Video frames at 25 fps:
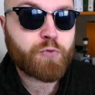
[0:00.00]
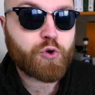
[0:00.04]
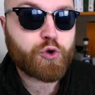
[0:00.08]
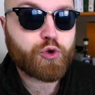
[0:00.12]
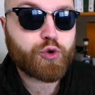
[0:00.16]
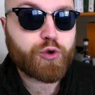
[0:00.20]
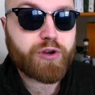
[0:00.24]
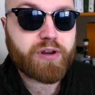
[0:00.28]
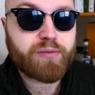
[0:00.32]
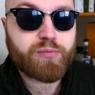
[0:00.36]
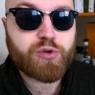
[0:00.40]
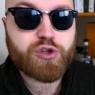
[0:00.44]

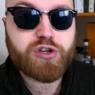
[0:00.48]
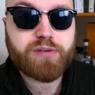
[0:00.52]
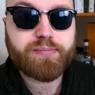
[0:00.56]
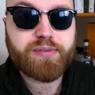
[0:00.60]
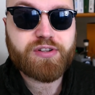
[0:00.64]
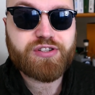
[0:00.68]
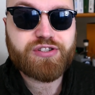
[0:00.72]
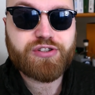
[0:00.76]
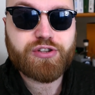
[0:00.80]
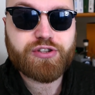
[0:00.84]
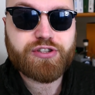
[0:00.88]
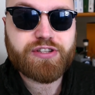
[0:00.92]
które może
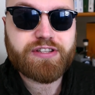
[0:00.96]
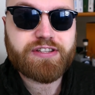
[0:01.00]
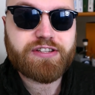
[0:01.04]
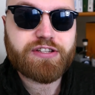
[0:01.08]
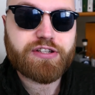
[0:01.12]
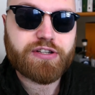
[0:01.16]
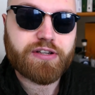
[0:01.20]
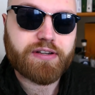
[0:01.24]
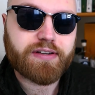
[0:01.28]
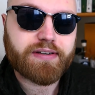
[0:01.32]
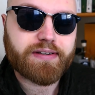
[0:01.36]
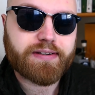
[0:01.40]
być
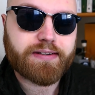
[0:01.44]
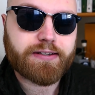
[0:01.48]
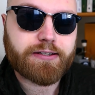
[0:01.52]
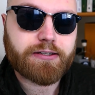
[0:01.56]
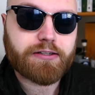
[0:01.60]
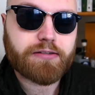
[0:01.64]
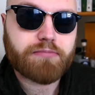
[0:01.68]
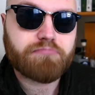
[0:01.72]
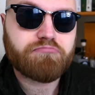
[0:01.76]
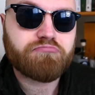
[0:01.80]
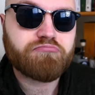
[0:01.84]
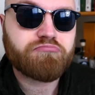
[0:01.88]
dosyć e,
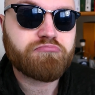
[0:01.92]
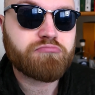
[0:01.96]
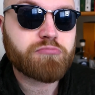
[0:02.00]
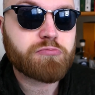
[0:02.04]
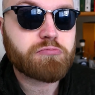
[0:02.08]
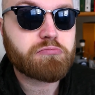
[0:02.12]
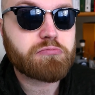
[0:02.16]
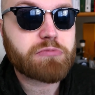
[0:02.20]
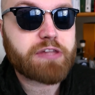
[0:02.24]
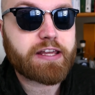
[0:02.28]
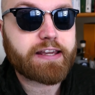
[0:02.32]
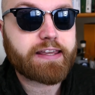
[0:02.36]

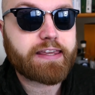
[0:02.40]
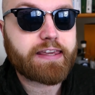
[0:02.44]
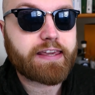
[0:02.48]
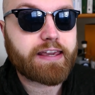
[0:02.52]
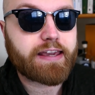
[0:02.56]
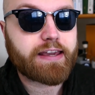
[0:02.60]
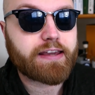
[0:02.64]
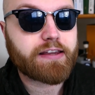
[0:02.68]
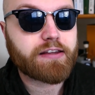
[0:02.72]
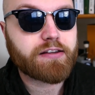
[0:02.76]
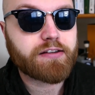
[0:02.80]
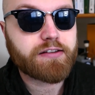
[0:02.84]

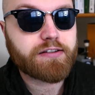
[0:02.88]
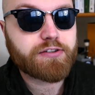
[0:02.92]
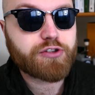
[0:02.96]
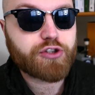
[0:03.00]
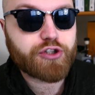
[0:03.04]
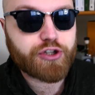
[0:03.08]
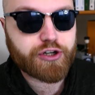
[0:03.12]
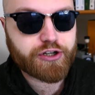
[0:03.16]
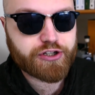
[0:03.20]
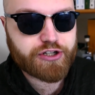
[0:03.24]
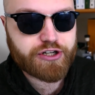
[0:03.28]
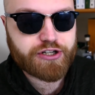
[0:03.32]
takie
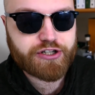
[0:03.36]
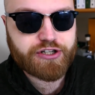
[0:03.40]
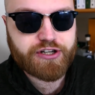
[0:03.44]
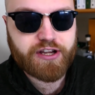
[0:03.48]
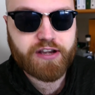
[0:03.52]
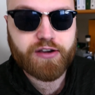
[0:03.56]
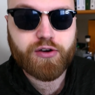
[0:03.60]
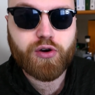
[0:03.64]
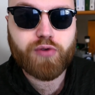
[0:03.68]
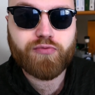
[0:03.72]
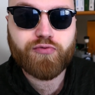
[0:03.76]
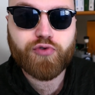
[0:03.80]

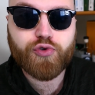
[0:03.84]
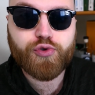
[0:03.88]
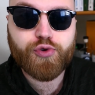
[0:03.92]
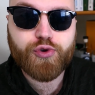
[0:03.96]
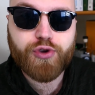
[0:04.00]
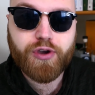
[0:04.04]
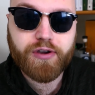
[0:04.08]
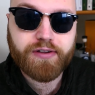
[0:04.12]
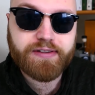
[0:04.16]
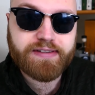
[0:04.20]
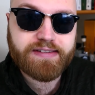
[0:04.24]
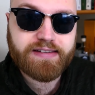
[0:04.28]
troszeczkę
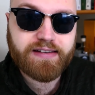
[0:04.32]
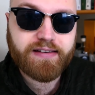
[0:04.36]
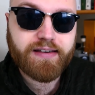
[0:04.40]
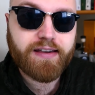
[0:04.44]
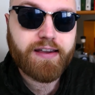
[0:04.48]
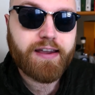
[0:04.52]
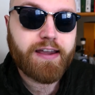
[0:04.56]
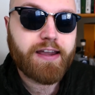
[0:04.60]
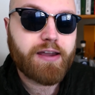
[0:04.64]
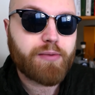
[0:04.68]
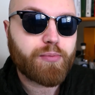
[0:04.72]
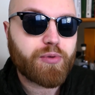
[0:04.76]
konfudujące,
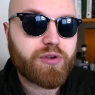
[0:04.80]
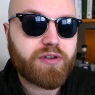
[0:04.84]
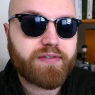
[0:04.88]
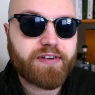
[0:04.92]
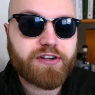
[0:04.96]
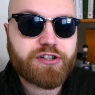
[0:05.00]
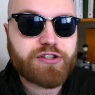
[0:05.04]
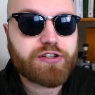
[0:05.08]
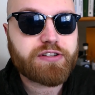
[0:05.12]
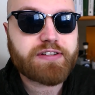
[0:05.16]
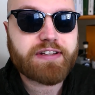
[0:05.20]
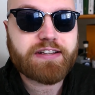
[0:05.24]

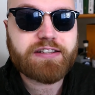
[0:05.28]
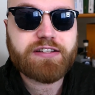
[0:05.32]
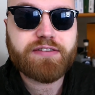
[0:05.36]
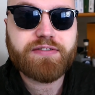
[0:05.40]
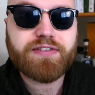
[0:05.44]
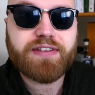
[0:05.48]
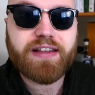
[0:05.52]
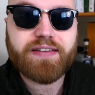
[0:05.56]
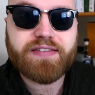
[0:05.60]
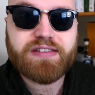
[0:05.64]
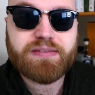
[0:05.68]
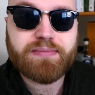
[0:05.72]
ponieważ co znaczy
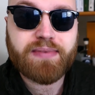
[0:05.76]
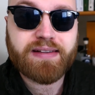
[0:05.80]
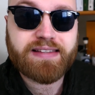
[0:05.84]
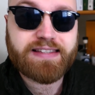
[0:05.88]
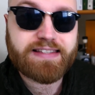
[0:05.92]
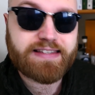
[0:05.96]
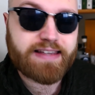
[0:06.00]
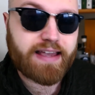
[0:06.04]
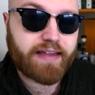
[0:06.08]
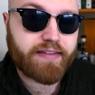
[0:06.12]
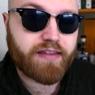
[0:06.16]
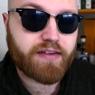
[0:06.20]
wina
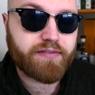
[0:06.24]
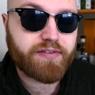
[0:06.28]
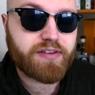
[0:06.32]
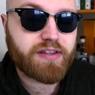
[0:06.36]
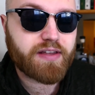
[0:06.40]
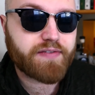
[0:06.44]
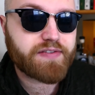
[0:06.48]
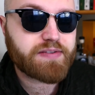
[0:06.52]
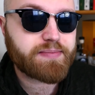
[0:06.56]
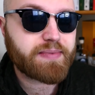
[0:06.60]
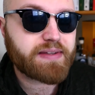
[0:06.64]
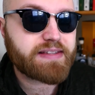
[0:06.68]
wzmacniane?
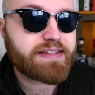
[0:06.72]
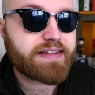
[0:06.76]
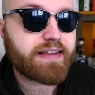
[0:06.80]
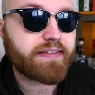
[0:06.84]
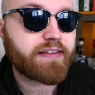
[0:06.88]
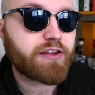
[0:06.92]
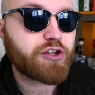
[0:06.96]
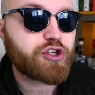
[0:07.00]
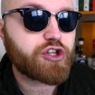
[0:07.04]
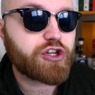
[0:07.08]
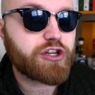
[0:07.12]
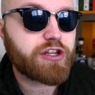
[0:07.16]
Wina
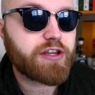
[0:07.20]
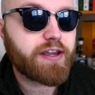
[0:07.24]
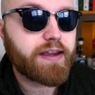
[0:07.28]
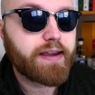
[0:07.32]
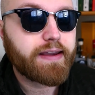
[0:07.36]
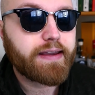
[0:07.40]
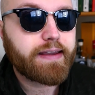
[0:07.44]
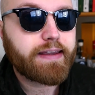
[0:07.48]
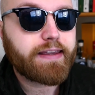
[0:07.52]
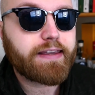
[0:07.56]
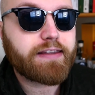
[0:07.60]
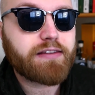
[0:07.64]
wzmacniane, czyli
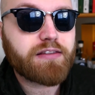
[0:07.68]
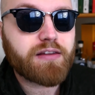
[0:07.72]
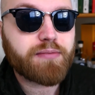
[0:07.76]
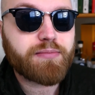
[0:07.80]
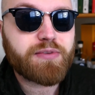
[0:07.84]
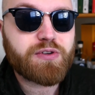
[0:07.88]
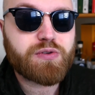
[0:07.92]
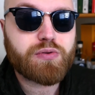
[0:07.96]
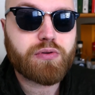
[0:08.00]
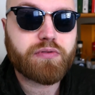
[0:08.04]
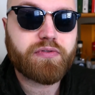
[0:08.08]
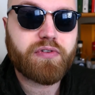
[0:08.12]

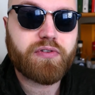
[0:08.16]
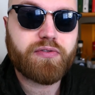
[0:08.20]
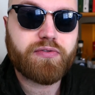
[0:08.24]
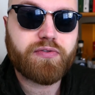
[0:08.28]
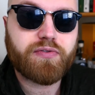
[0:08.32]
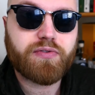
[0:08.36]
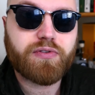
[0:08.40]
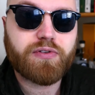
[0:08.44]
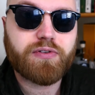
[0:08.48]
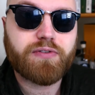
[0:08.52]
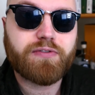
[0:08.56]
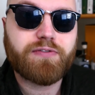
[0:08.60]
innymi słowy
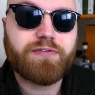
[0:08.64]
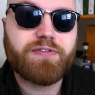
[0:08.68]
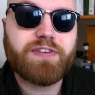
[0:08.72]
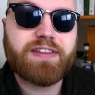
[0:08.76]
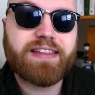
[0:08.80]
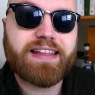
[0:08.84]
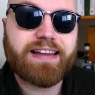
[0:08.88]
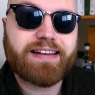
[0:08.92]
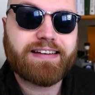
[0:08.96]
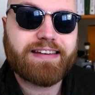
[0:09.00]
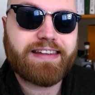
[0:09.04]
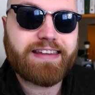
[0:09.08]

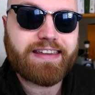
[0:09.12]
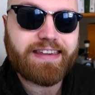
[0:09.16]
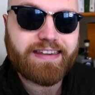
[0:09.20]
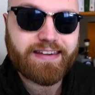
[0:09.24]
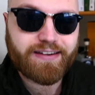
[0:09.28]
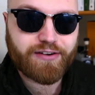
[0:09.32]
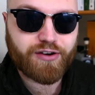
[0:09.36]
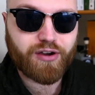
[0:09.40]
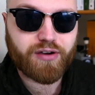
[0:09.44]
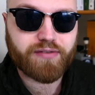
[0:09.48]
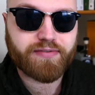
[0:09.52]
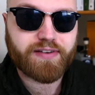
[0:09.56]
wina
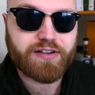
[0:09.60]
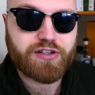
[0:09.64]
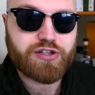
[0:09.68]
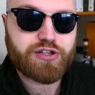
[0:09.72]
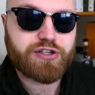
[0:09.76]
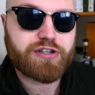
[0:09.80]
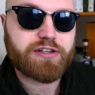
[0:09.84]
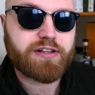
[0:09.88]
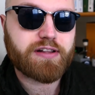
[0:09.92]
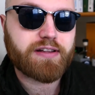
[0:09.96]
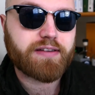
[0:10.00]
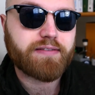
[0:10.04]
likierowe,
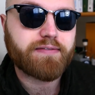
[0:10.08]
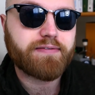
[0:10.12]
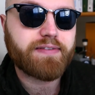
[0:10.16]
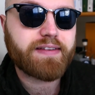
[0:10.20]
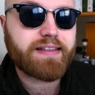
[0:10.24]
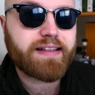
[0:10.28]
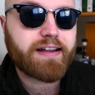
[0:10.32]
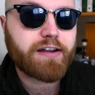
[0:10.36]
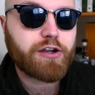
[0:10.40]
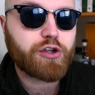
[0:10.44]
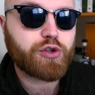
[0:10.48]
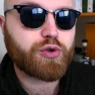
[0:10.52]
czyli
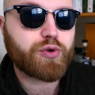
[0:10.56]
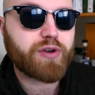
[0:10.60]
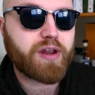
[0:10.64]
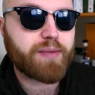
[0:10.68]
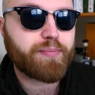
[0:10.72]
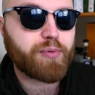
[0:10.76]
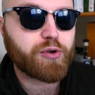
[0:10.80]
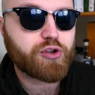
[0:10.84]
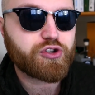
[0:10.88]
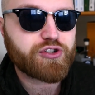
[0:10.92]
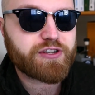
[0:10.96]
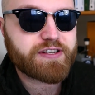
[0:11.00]
wina, które
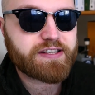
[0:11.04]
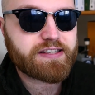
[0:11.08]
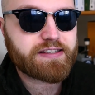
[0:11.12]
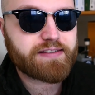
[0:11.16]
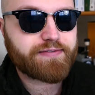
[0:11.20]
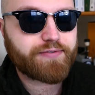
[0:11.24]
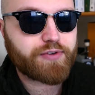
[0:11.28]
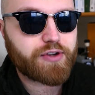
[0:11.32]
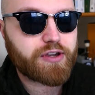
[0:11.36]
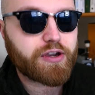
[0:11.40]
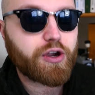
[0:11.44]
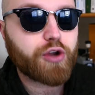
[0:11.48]
podczas
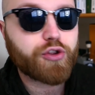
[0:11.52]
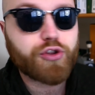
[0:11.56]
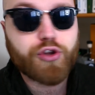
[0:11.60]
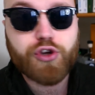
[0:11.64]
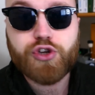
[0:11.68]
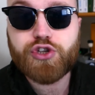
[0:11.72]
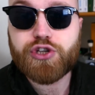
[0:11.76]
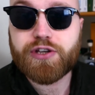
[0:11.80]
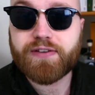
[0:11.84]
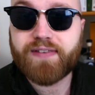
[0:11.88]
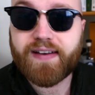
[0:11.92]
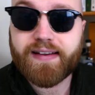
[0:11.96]
swojego
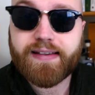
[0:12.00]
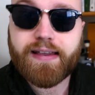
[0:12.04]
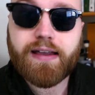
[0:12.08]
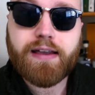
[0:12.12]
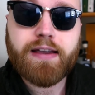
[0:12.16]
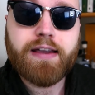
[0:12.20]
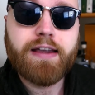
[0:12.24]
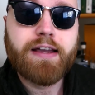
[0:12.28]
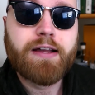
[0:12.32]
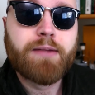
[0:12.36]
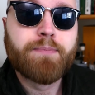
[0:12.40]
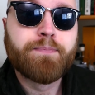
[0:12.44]
dojrzewania